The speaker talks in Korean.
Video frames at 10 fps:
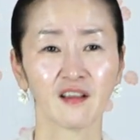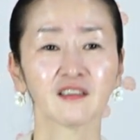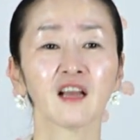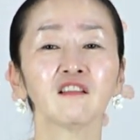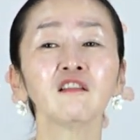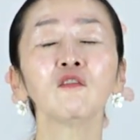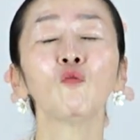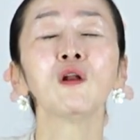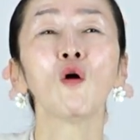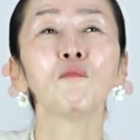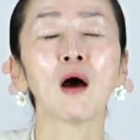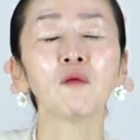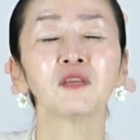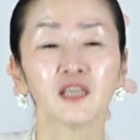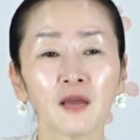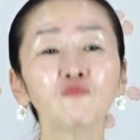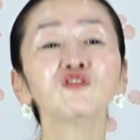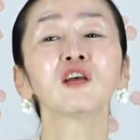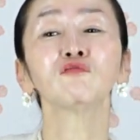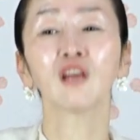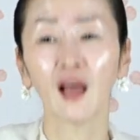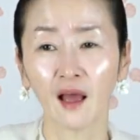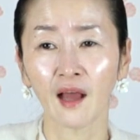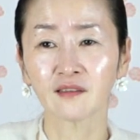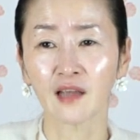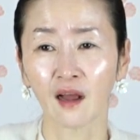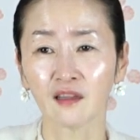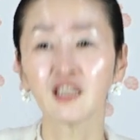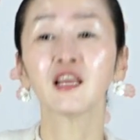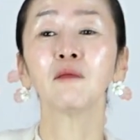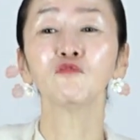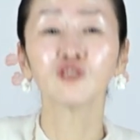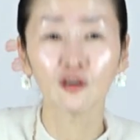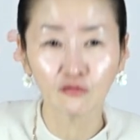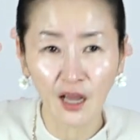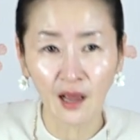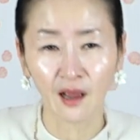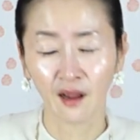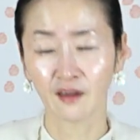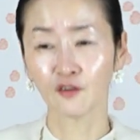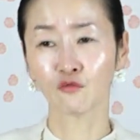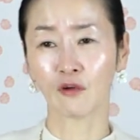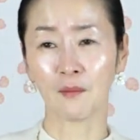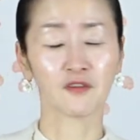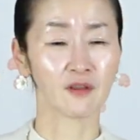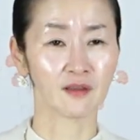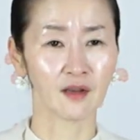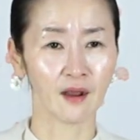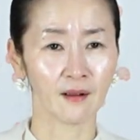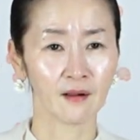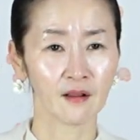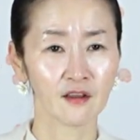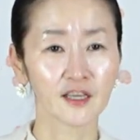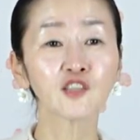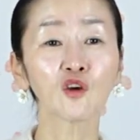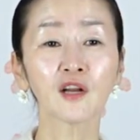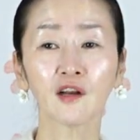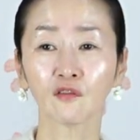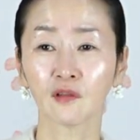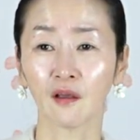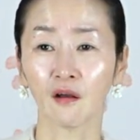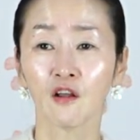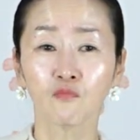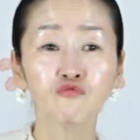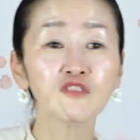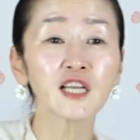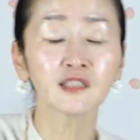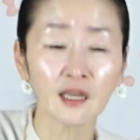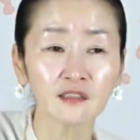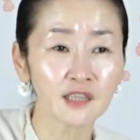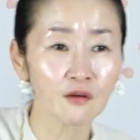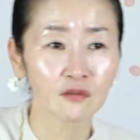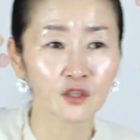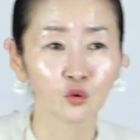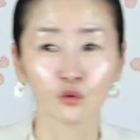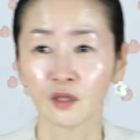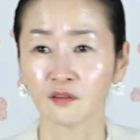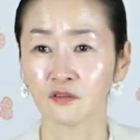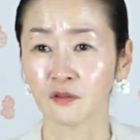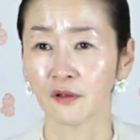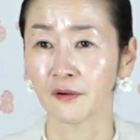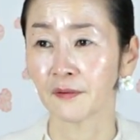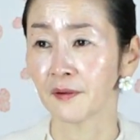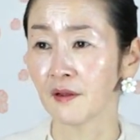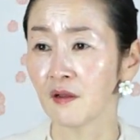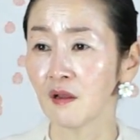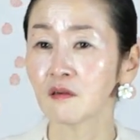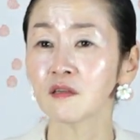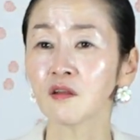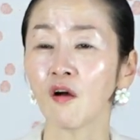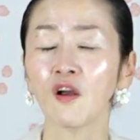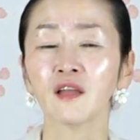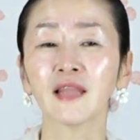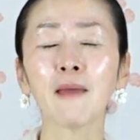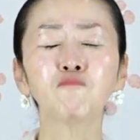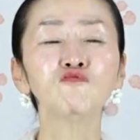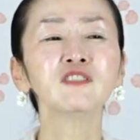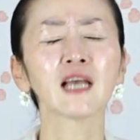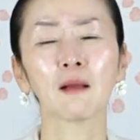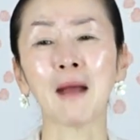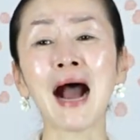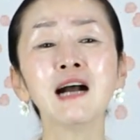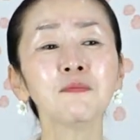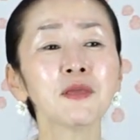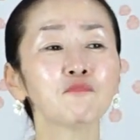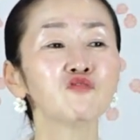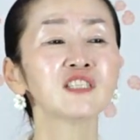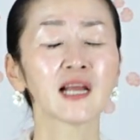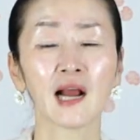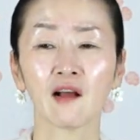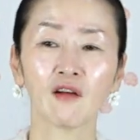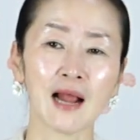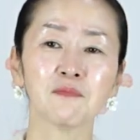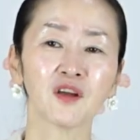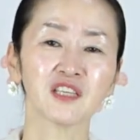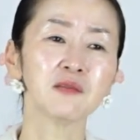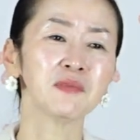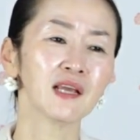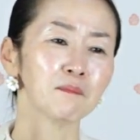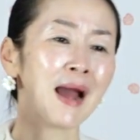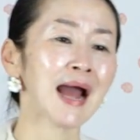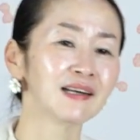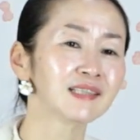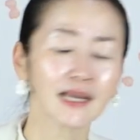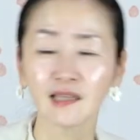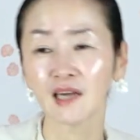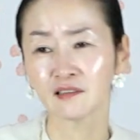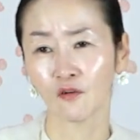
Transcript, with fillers: 그냥 이 올라온 마음이 이게 문제구나 항상 이게 문제구나 이러고 가면 되니까 예전에는 어때요? 문제 찾느냐고 이렇게 돌아다녔어요. 그래서 내 문제가 마음이 문제라는 걸 알면 이미 반은 깨달은